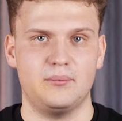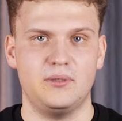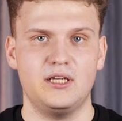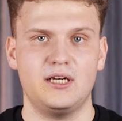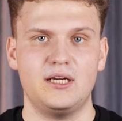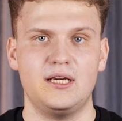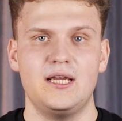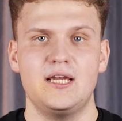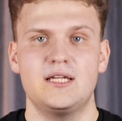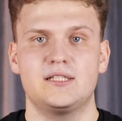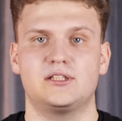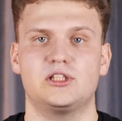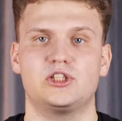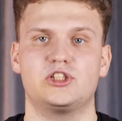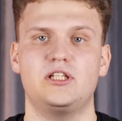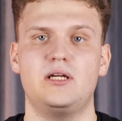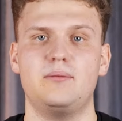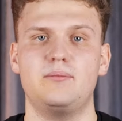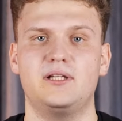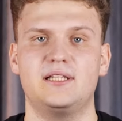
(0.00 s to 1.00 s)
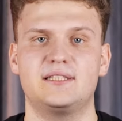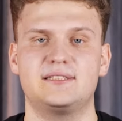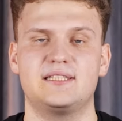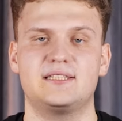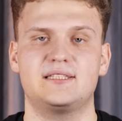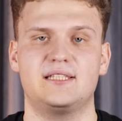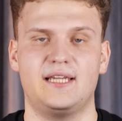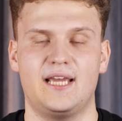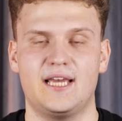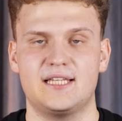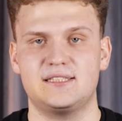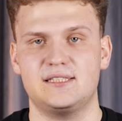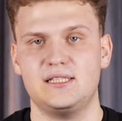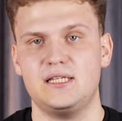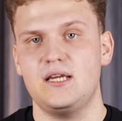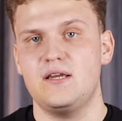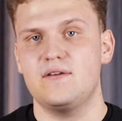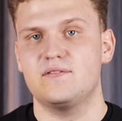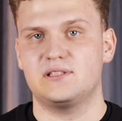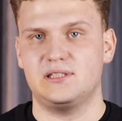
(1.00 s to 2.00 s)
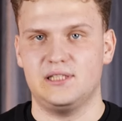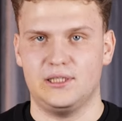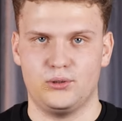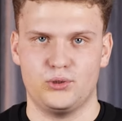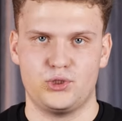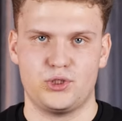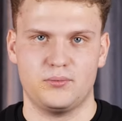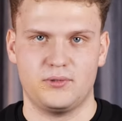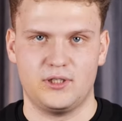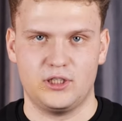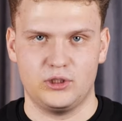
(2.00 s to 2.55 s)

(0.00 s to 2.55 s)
мира должна была состояться состояться в следующем